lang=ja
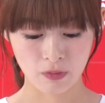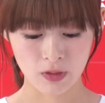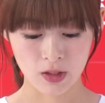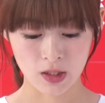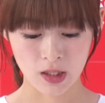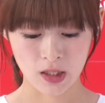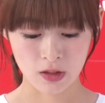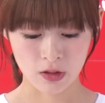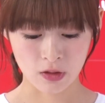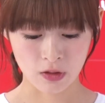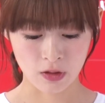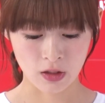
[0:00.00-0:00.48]

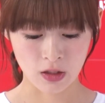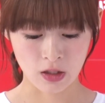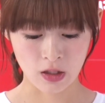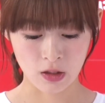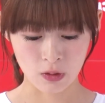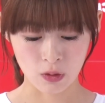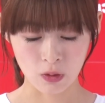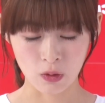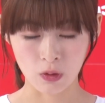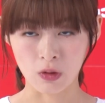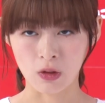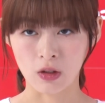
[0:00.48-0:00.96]
最初に
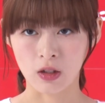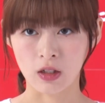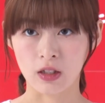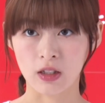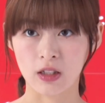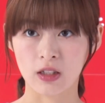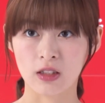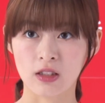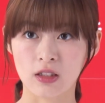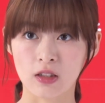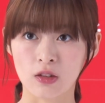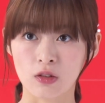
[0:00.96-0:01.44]
冷凍庫から
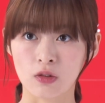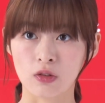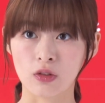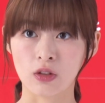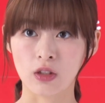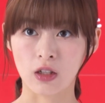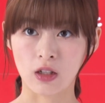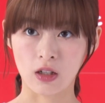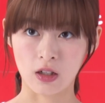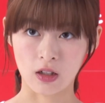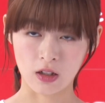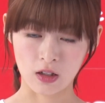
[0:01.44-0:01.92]
出した状
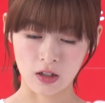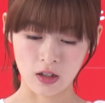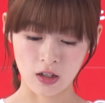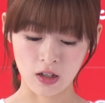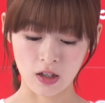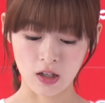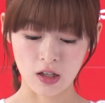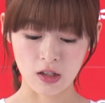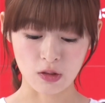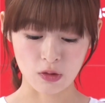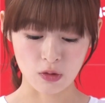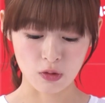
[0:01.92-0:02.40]
態から考
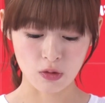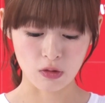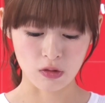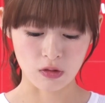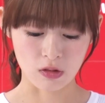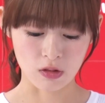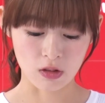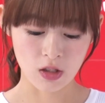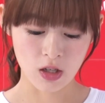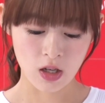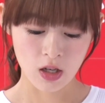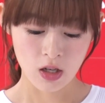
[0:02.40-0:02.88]
える
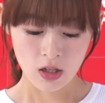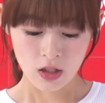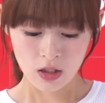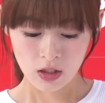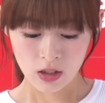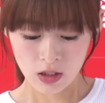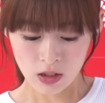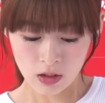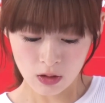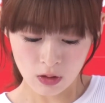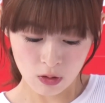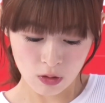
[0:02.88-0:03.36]
と、
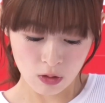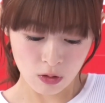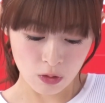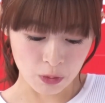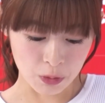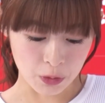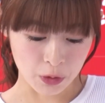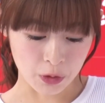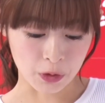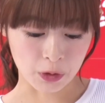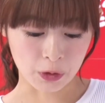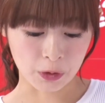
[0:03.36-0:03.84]
結構
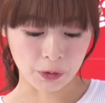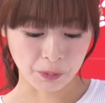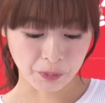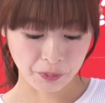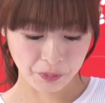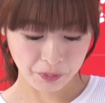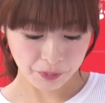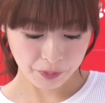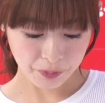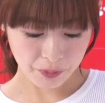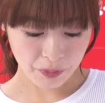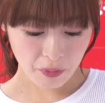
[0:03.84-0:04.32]
もう、